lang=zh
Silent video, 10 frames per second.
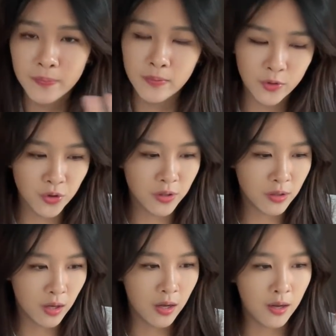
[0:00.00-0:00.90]
就
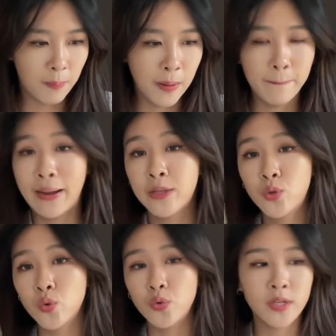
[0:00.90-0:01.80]
是本版
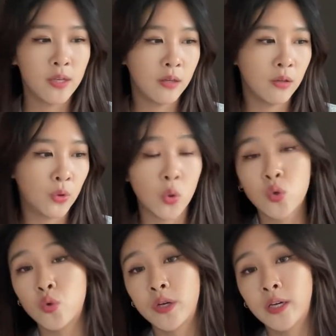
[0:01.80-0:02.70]
主今天又丢
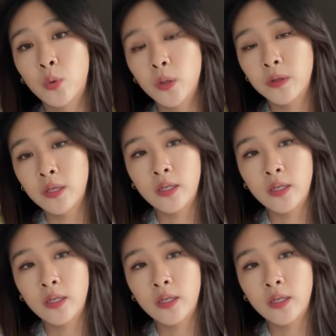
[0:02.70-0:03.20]
出了一个问题，